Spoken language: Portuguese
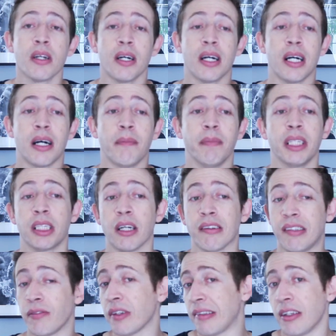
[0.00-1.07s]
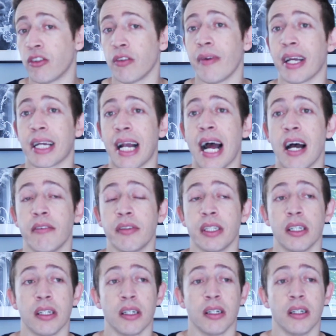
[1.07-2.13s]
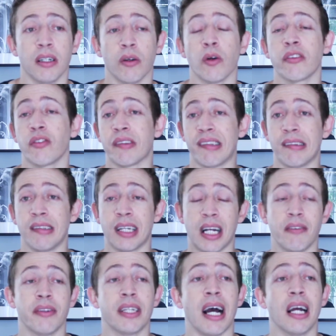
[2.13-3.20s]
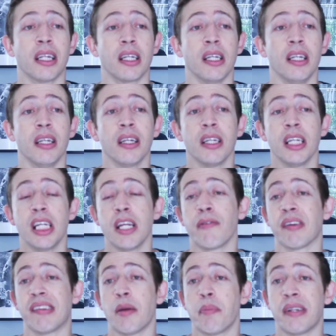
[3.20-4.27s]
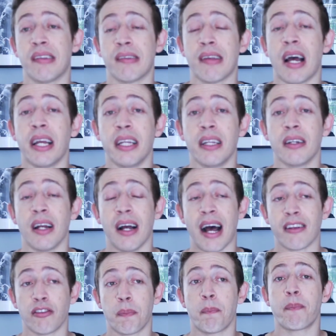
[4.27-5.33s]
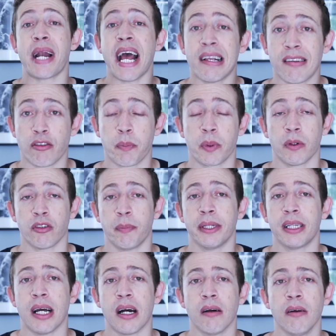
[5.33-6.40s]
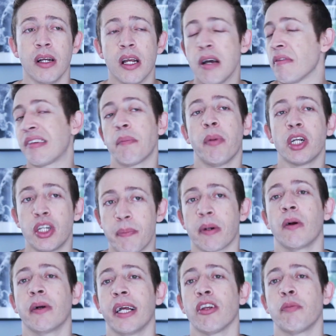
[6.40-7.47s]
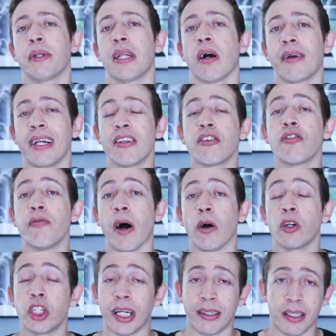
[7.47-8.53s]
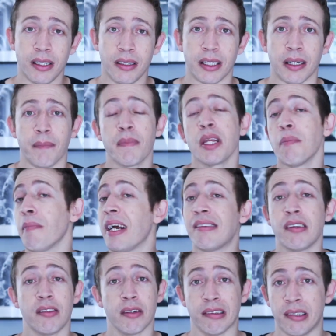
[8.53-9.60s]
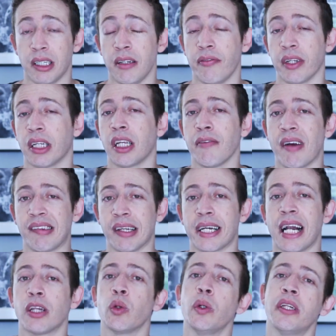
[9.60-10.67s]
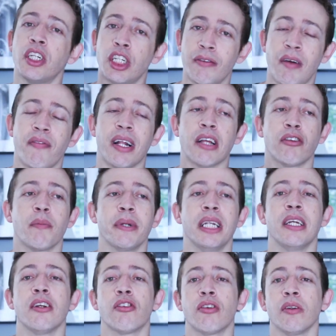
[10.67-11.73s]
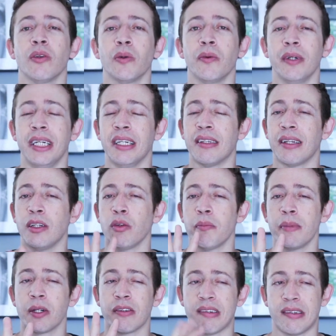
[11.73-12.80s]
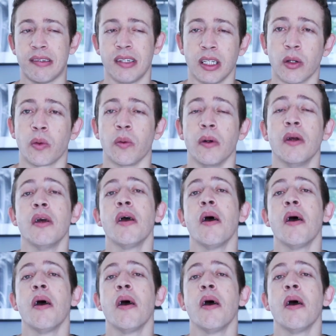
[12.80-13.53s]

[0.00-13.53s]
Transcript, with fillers: Ah, então, se você estiver grávida ou se você se engravidar aqui e você precisar ir às pressas para um hospital, você pode ir para qualquer hospital que eles vão te atender. Mas isso não significa que vai ser gratuito, a gente vai falar sobre isso no item número 5.